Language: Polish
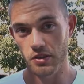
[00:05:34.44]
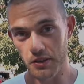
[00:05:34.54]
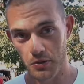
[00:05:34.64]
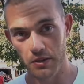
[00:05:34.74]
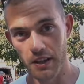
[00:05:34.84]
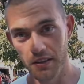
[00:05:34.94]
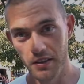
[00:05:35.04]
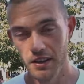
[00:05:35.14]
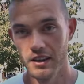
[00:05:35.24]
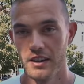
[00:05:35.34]
raz tutaj,
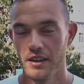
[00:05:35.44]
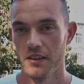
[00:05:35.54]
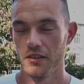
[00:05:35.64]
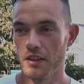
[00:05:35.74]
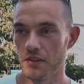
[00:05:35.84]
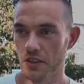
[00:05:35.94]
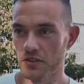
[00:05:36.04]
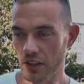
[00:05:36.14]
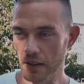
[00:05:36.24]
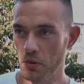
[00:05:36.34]
więc,
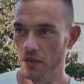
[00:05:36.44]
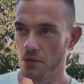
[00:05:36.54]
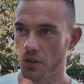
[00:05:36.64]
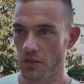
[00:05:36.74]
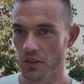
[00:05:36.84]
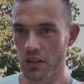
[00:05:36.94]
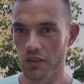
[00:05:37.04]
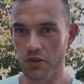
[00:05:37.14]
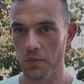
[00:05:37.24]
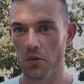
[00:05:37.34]
więc że tak powiem, no, no
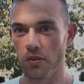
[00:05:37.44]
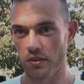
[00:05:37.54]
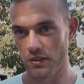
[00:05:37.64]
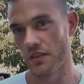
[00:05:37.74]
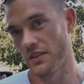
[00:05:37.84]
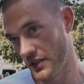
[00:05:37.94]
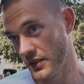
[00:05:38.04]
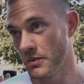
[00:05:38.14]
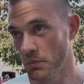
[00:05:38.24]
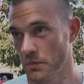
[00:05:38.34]
ciężko było
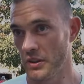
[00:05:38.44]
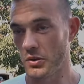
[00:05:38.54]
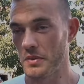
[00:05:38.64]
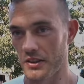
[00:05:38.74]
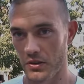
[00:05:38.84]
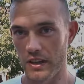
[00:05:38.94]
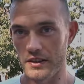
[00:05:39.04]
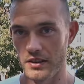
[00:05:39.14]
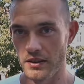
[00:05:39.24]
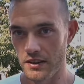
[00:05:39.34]
bez objazdu
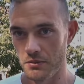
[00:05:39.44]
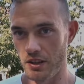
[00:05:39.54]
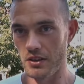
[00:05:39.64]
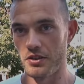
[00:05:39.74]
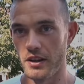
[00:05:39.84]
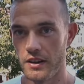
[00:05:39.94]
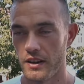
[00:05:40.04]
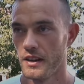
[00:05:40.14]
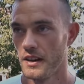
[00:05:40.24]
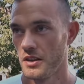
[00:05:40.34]
trasę na tym zjeździe.
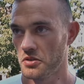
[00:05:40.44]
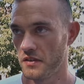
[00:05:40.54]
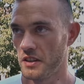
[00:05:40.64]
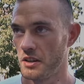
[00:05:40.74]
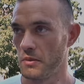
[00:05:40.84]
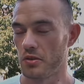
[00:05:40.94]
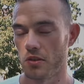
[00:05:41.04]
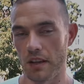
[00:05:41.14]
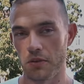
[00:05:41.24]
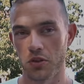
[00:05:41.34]
Jeszcze w jednym
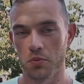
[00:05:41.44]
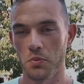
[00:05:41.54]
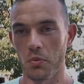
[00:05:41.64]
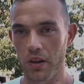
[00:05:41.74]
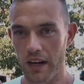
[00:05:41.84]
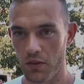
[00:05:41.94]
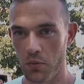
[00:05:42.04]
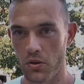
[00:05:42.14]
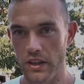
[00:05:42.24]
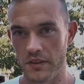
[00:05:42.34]
miejscu tam dość mokrawo
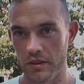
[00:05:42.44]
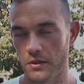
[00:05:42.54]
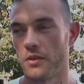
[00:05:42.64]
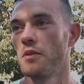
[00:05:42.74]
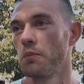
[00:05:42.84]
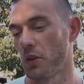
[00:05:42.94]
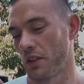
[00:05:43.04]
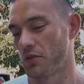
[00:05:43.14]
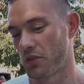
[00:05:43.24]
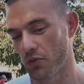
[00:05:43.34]
było, nawet
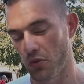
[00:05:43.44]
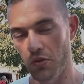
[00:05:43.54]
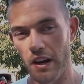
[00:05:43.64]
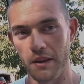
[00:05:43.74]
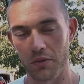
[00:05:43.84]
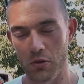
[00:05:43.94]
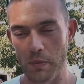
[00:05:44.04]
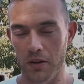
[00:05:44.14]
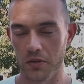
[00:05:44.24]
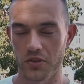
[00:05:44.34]
potem słyszałem od
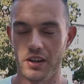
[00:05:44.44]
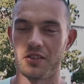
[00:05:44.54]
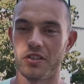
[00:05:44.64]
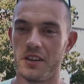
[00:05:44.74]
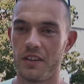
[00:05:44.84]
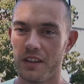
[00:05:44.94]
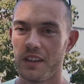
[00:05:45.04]
chłopaków, że leżeli.